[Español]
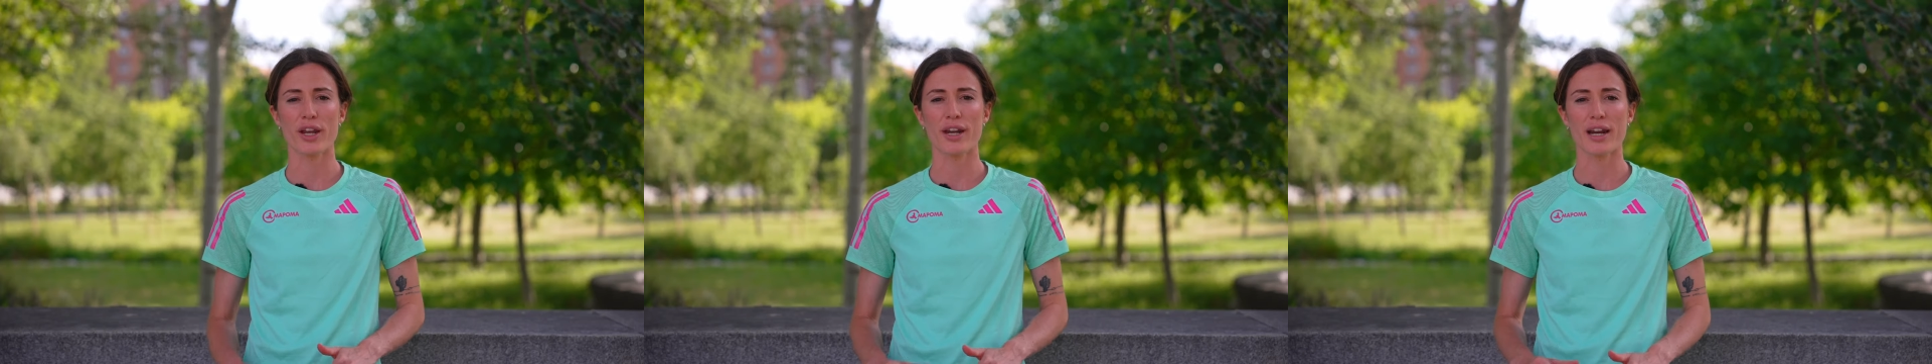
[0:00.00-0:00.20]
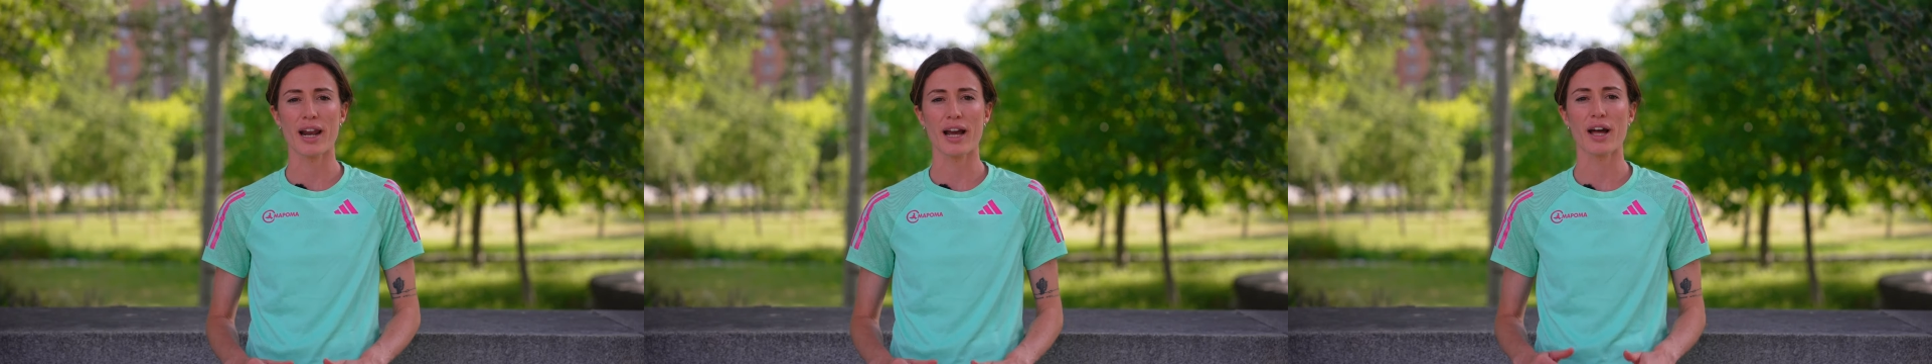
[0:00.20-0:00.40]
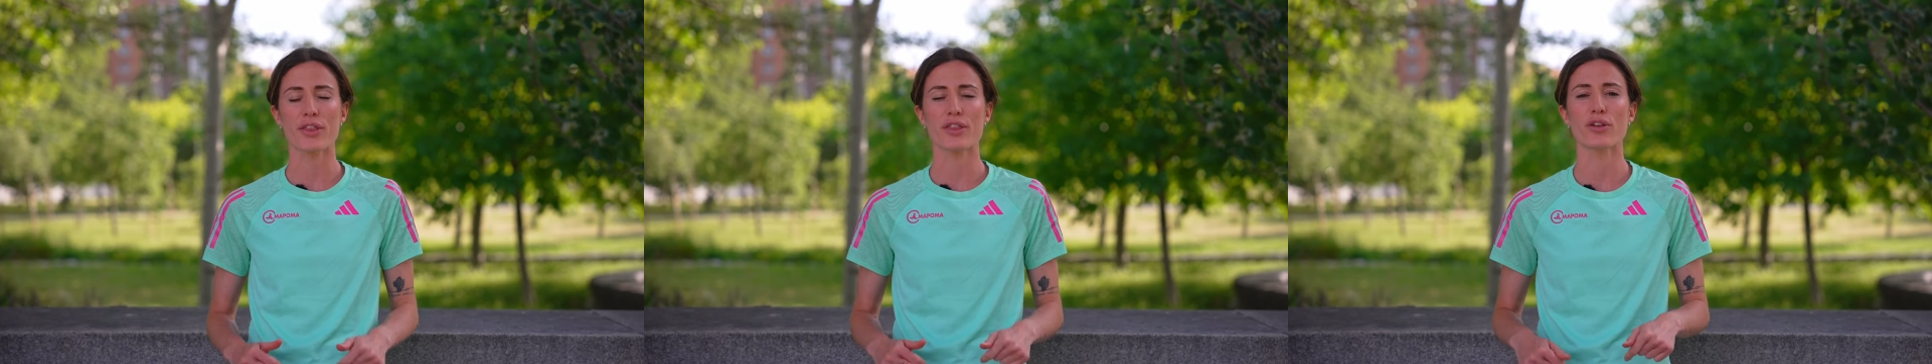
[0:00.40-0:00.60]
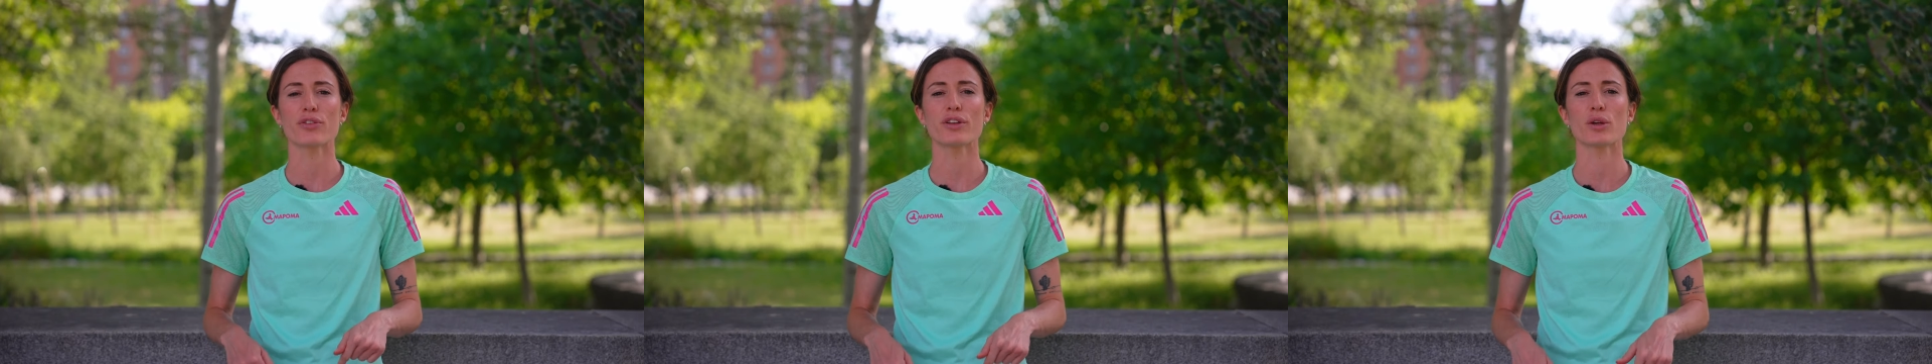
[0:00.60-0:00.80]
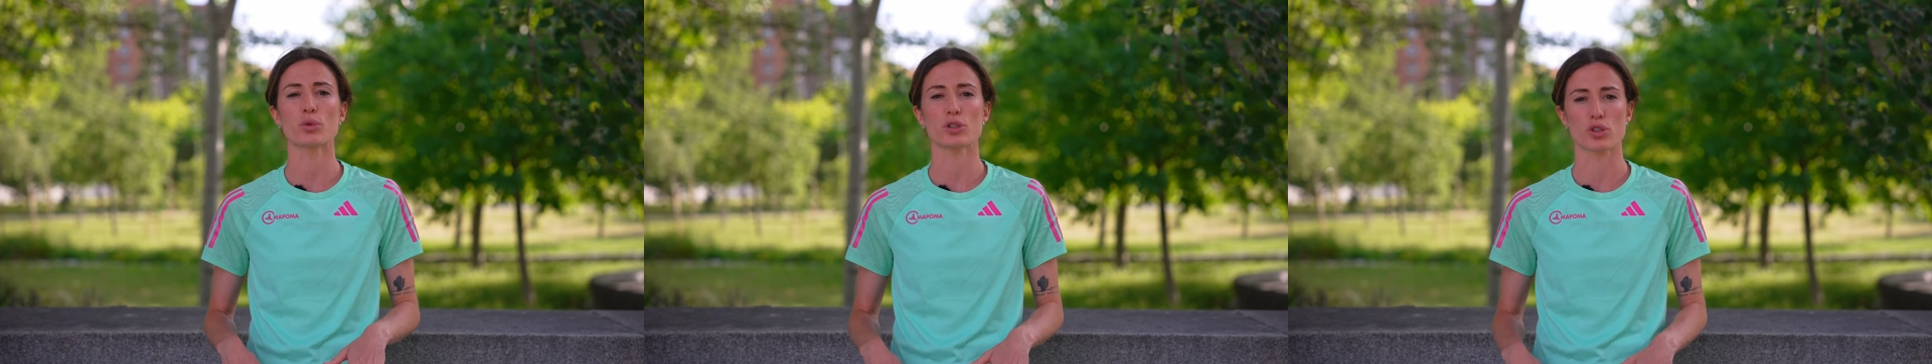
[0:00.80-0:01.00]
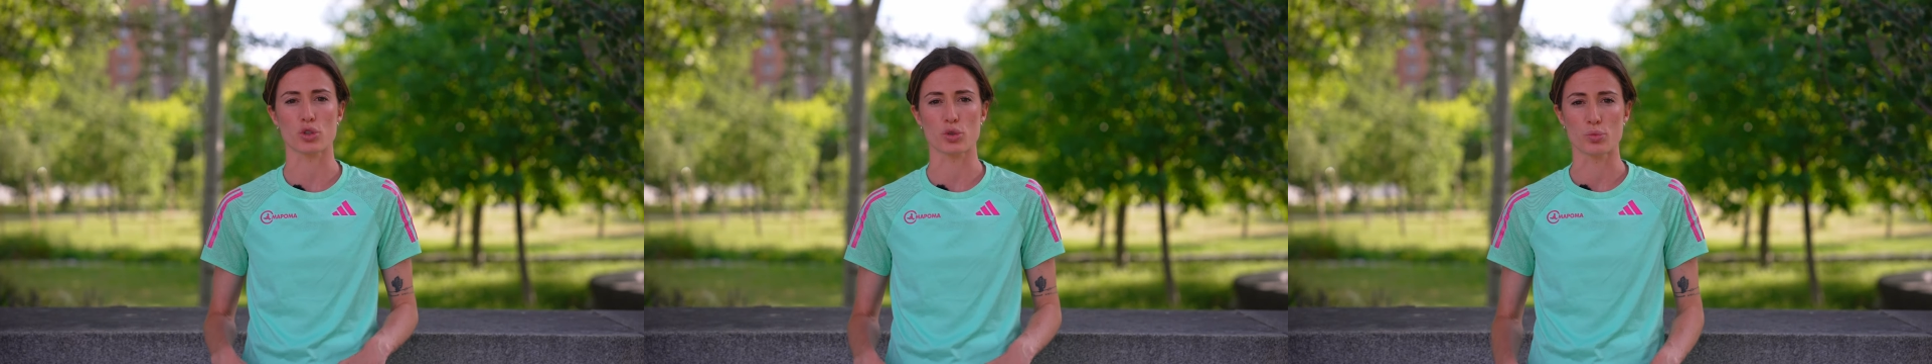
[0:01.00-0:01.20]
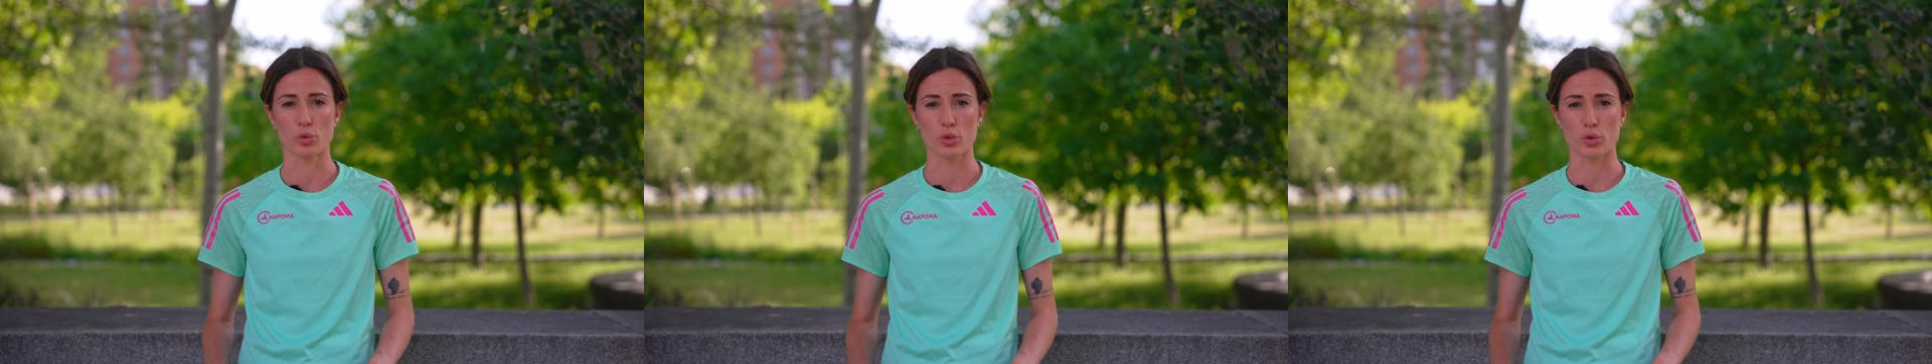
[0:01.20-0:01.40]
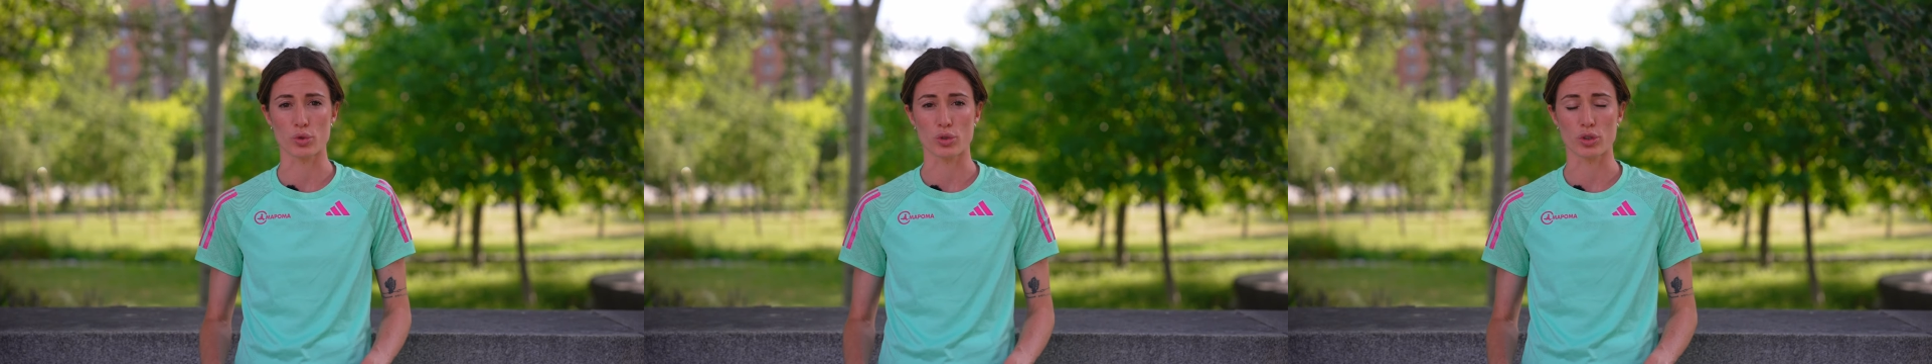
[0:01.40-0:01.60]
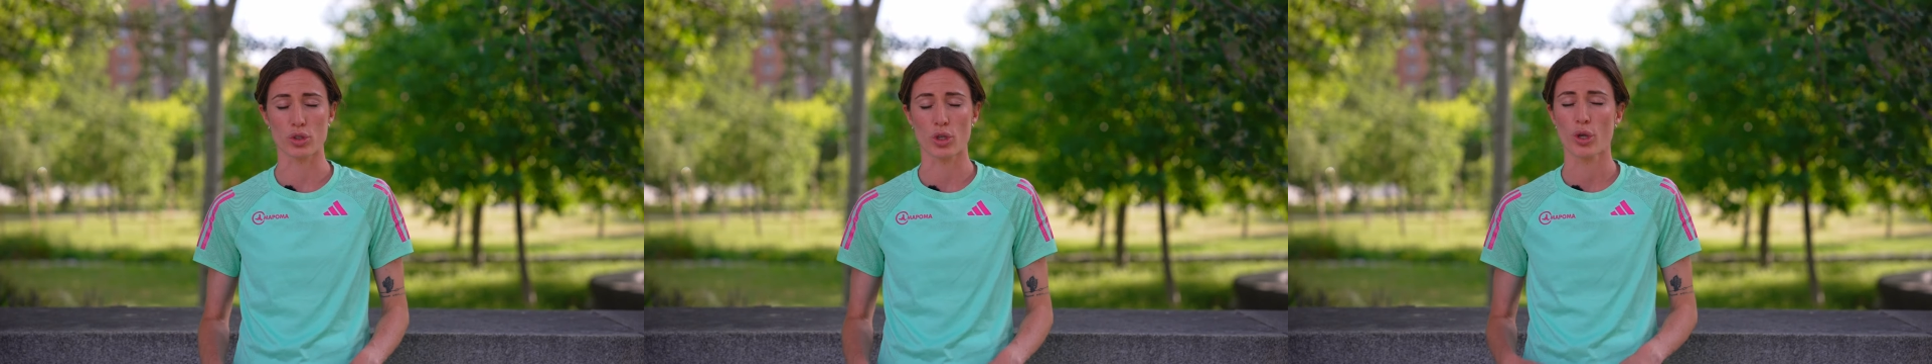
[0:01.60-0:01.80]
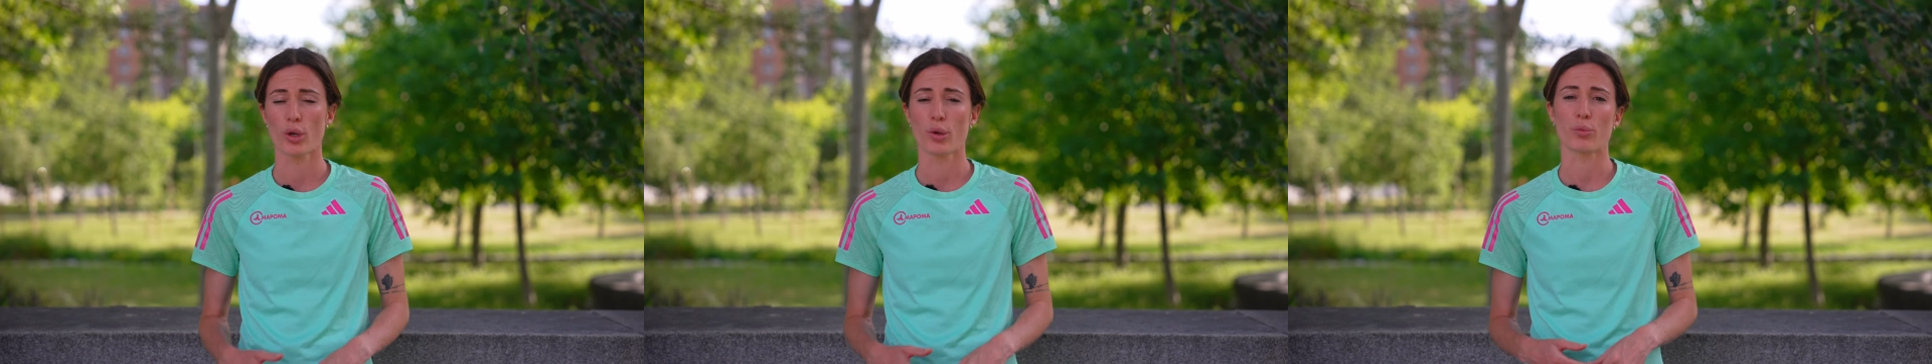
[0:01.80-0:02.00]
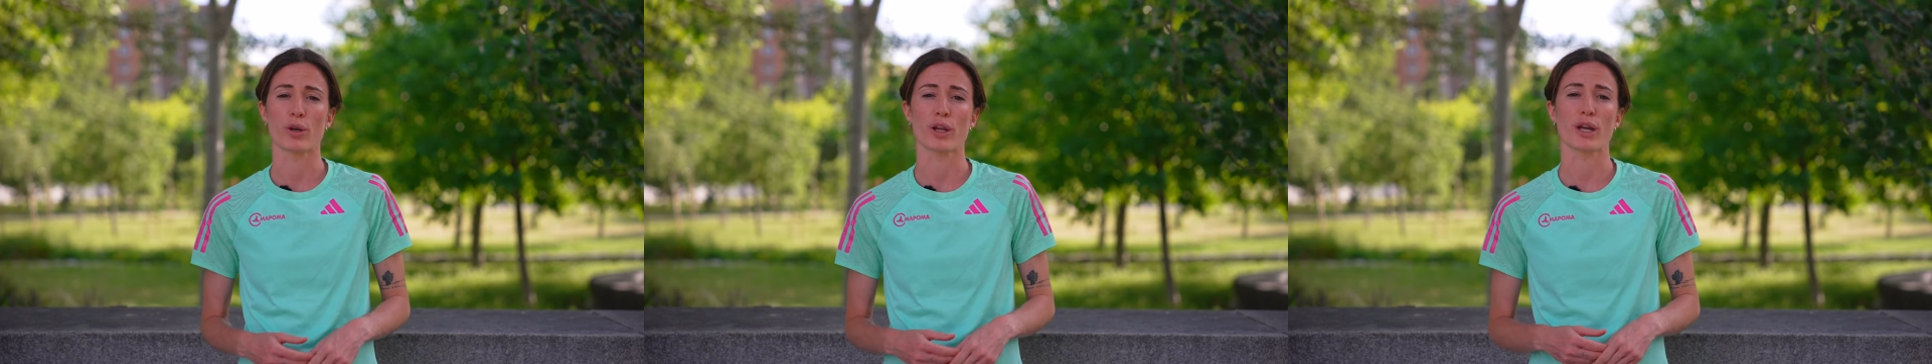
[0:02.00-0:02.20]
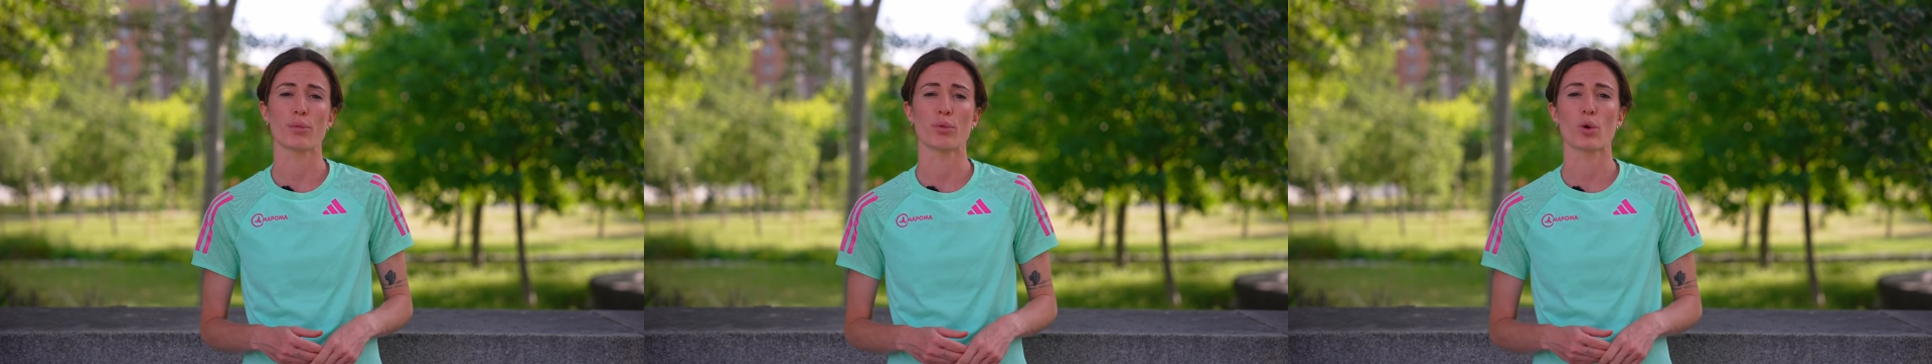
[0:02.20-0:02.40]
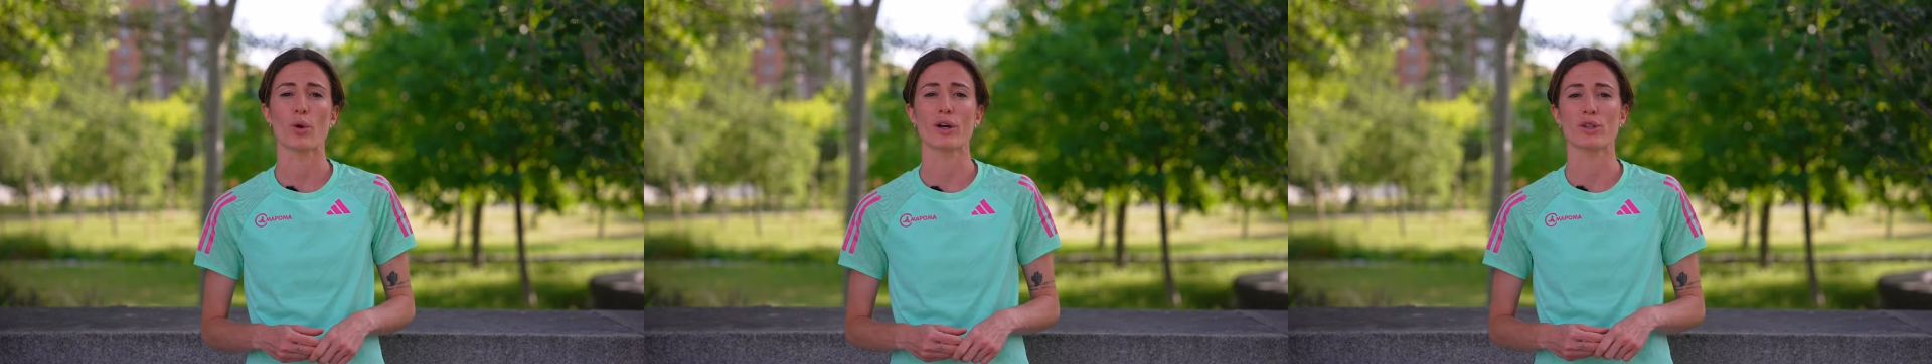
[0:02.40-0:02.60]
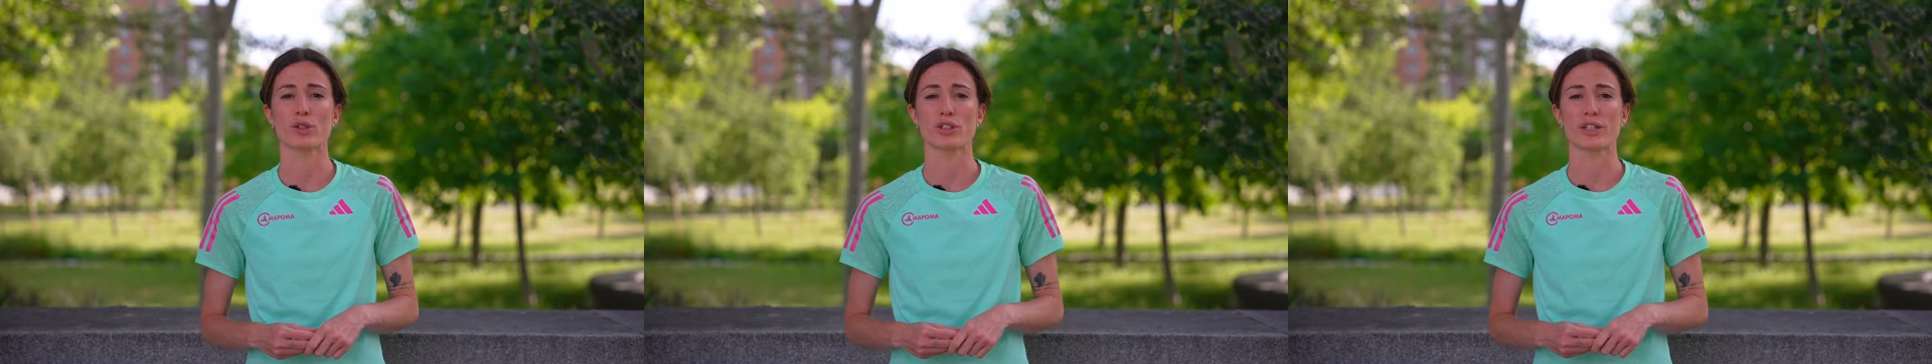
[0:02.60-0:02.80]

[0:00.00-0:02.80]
y relajación de nuestros músculos. Por ejemplo, cuando